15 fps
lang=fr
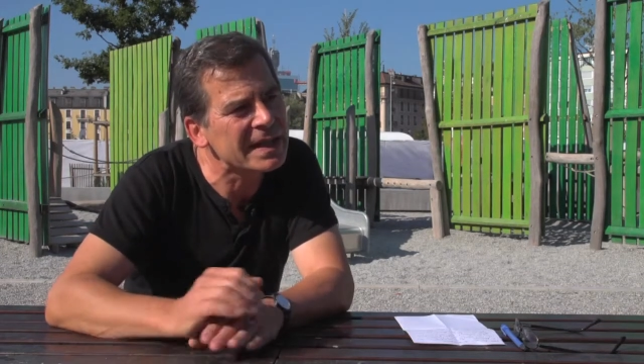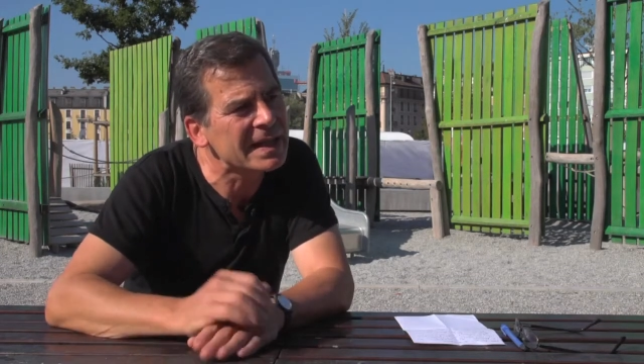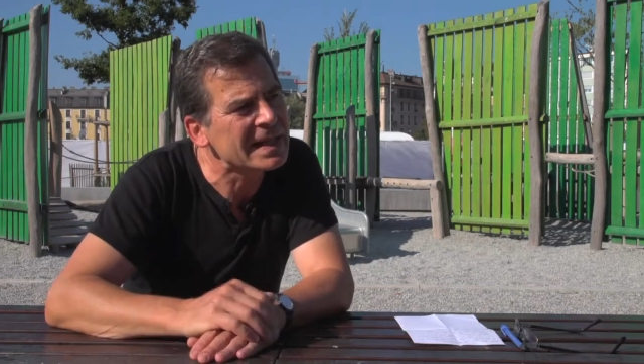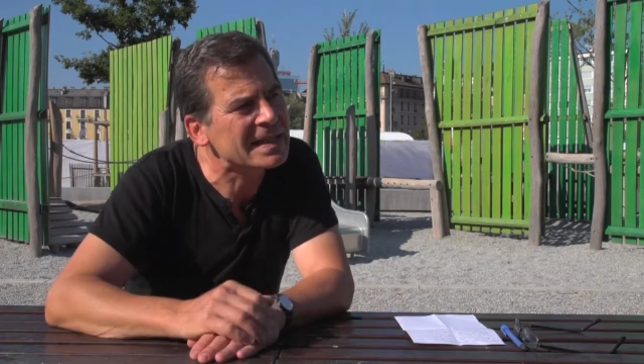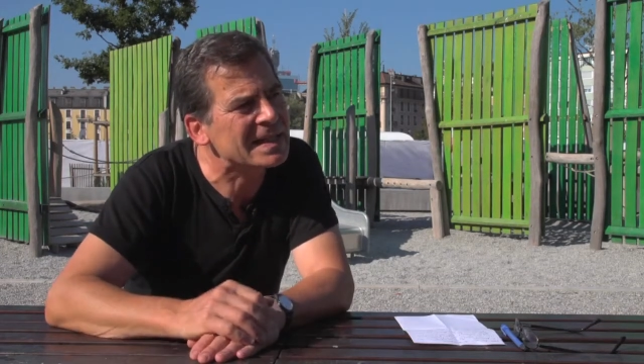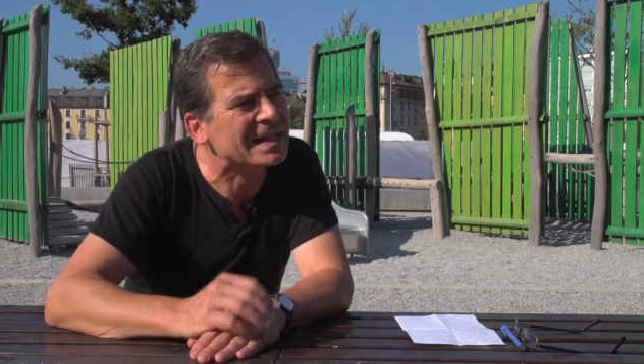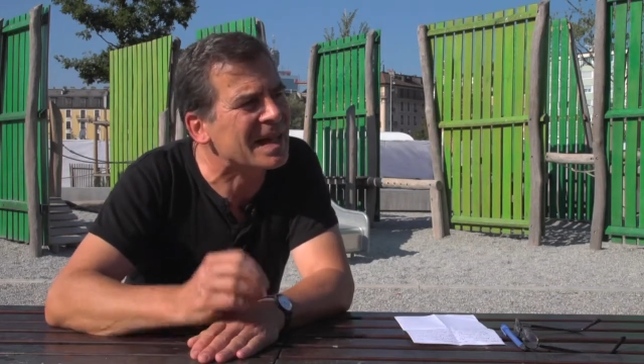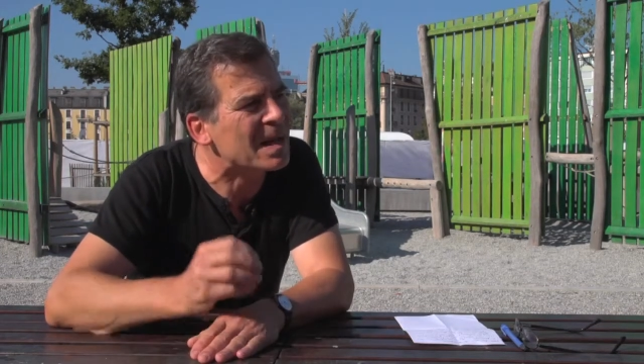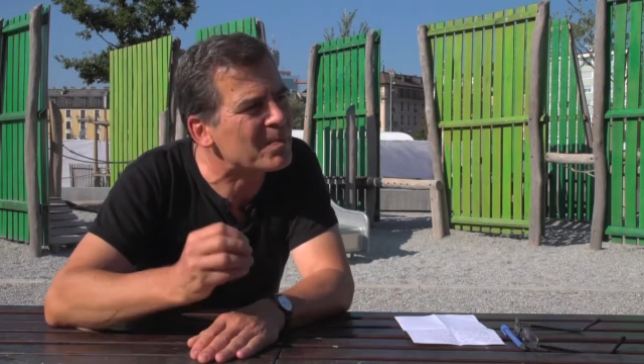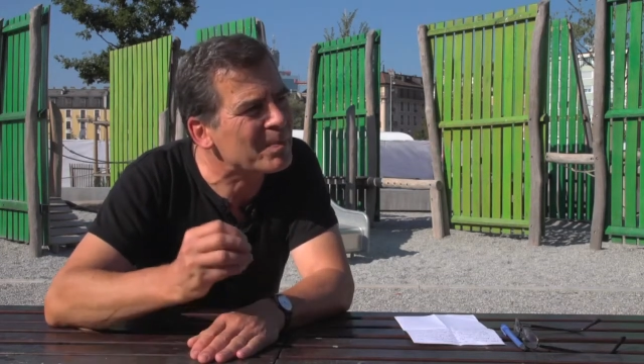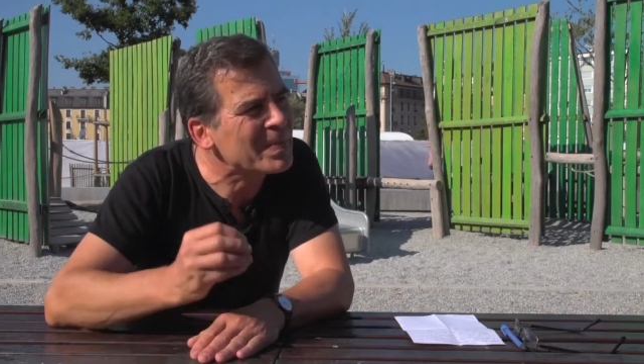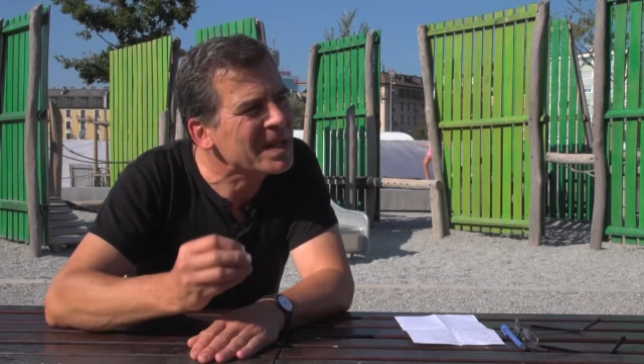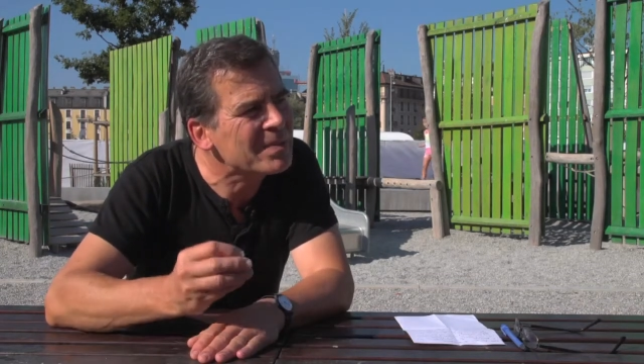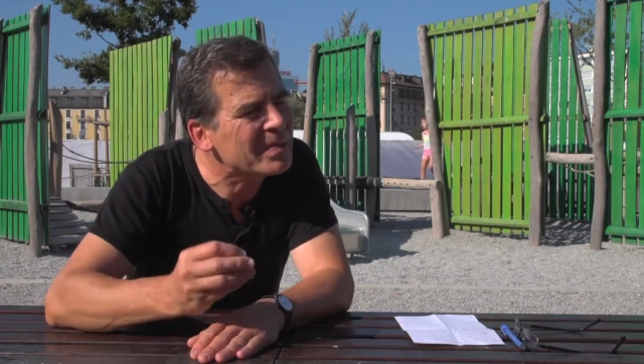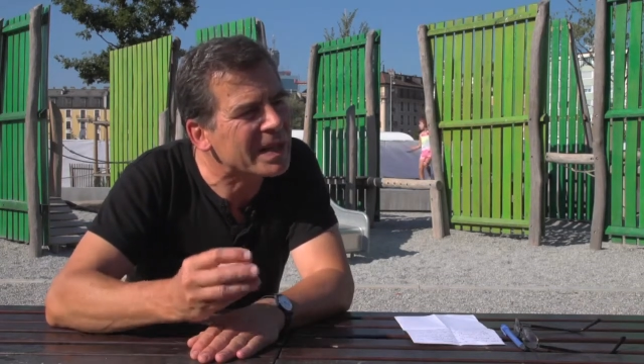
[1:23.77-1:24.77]
C'était à
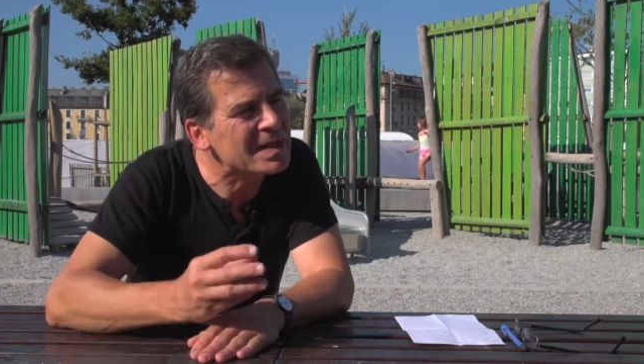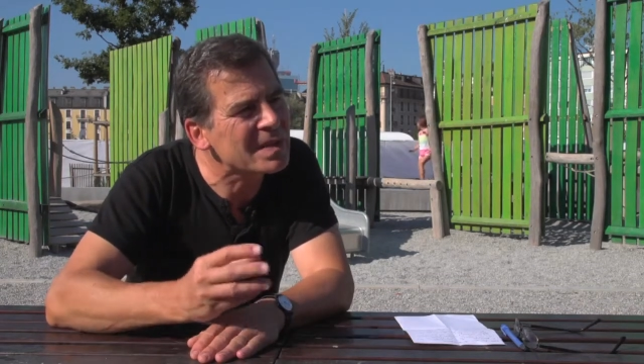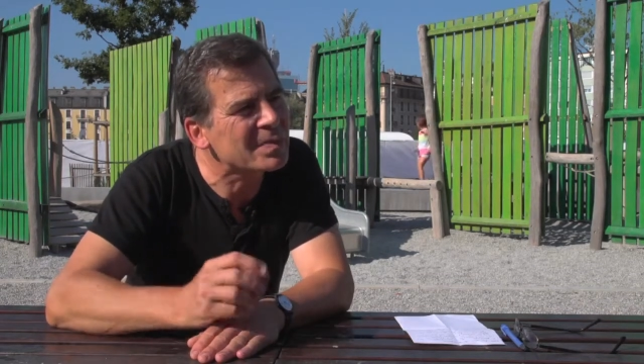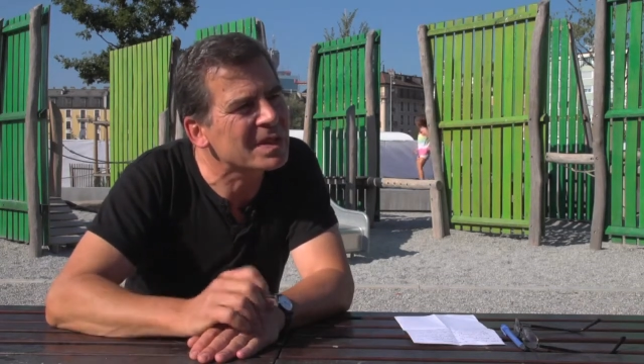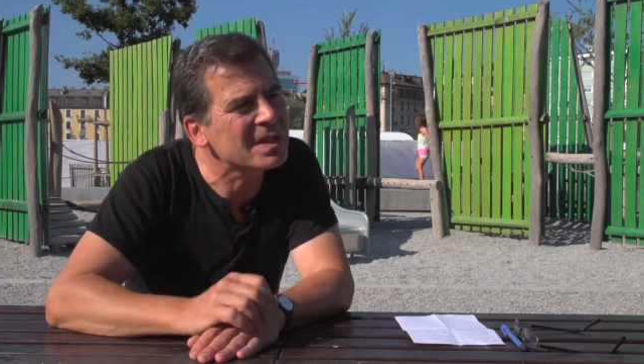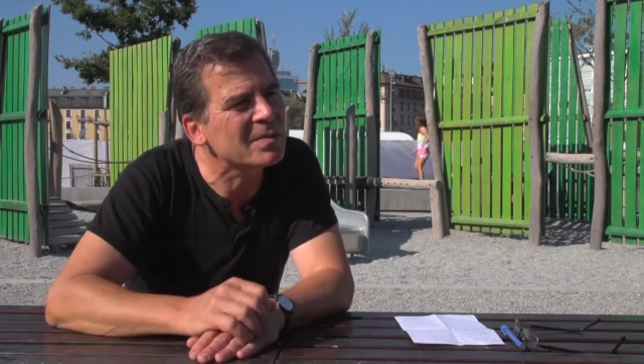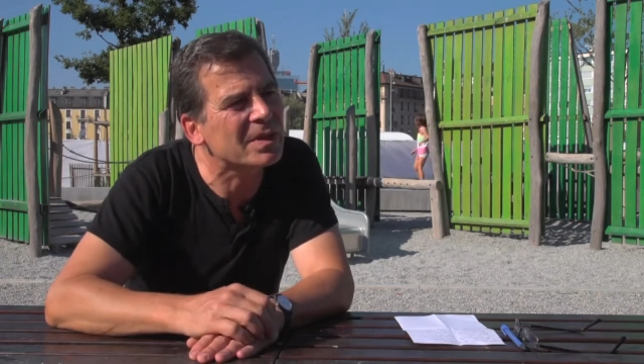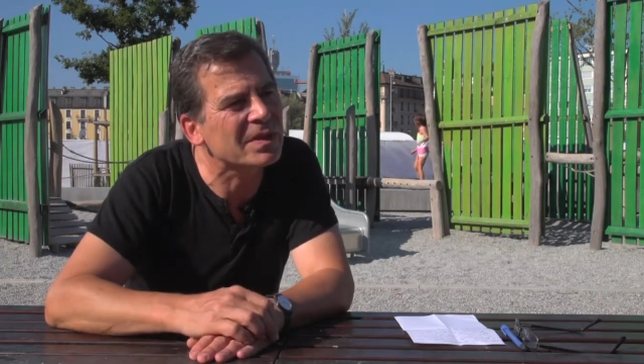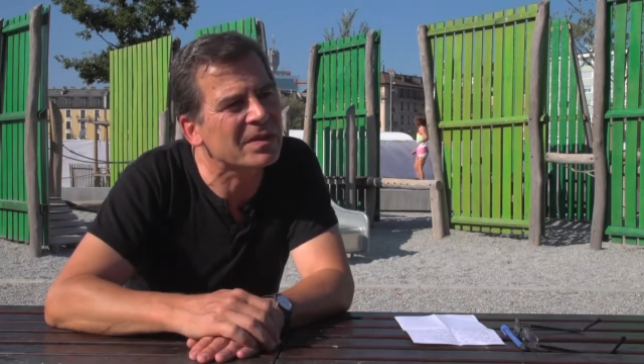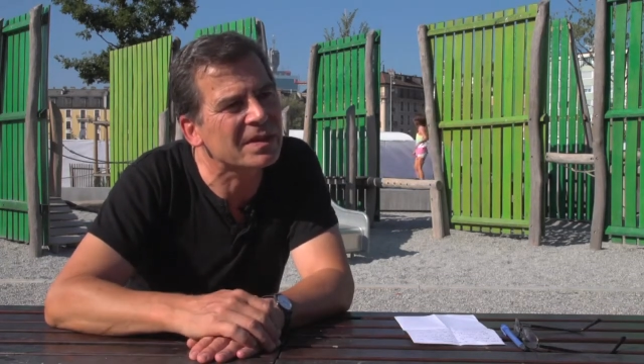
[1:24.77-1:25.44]
peine perceptible.